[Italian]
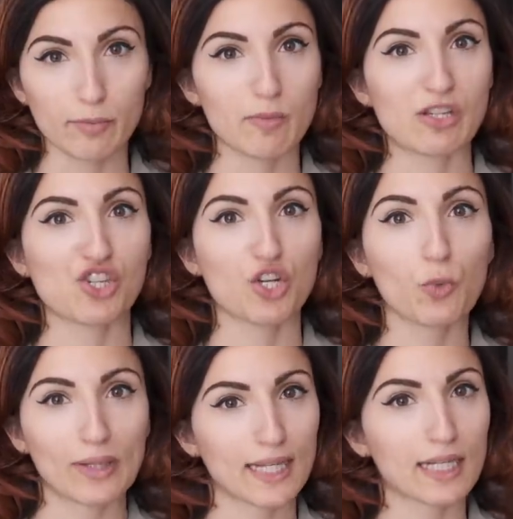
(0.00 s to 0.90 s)
i primi
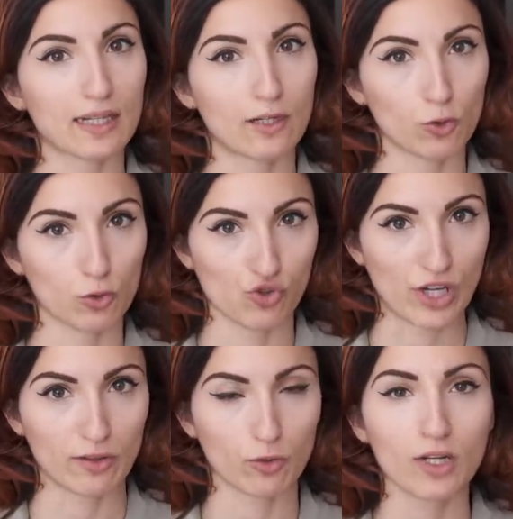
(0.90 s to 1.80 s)
50 anni
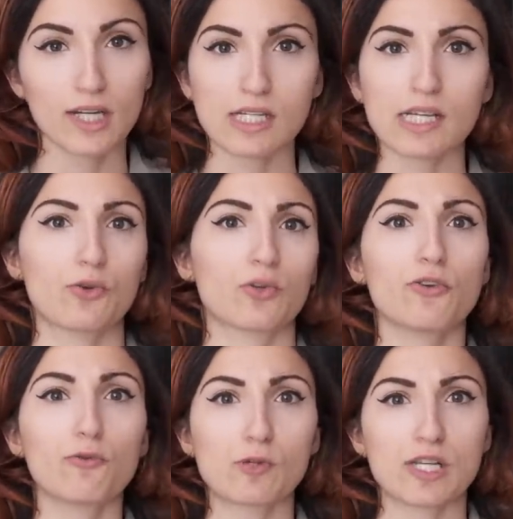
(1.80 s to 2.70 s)
dell'Ottocento si erano
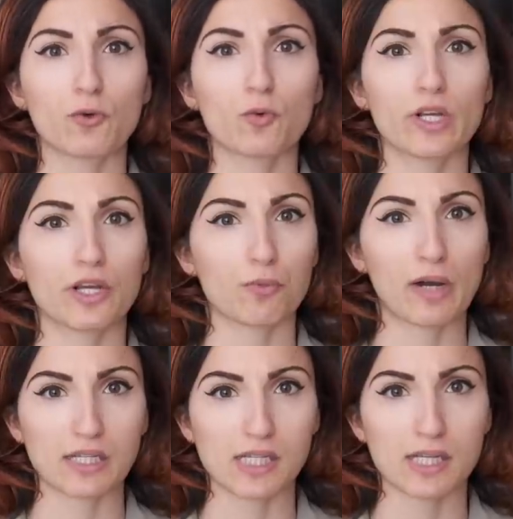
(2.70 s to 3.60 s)
diffusi alcuni
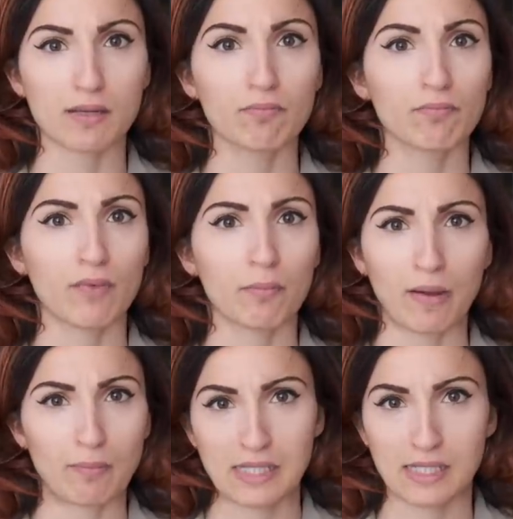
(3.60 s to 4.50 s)
romanzi,
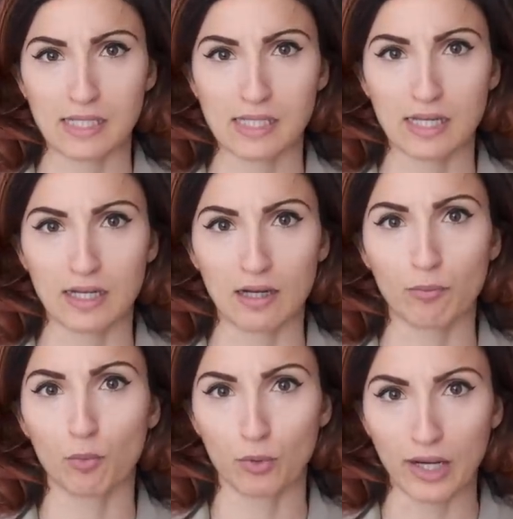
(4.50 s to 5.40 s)
abbastanza
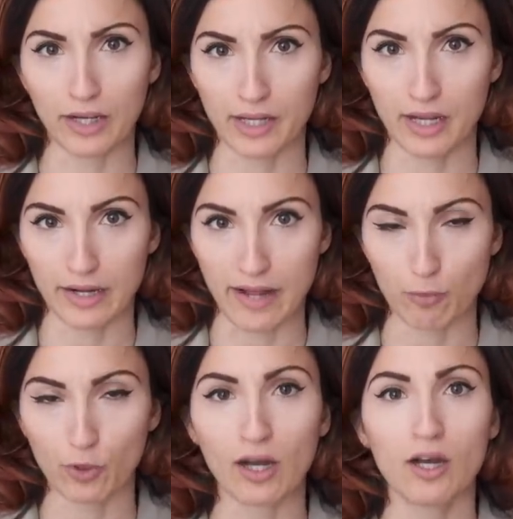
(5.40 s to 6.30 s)
popolari
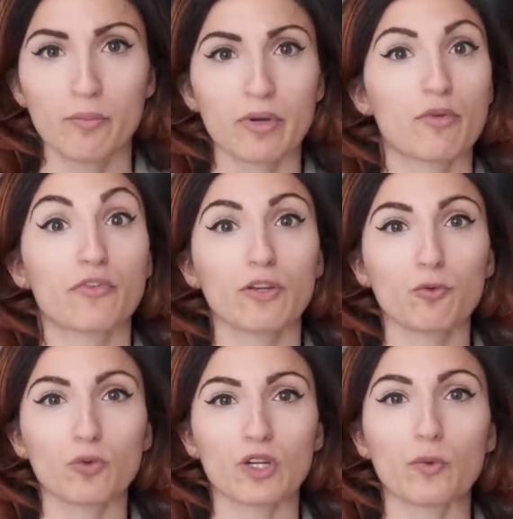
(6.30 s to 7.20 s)
all'epoca, primi fra
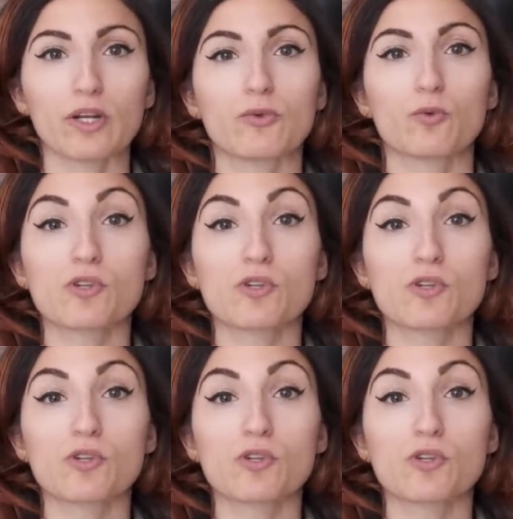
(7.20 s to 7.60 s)
tutti quelli di uno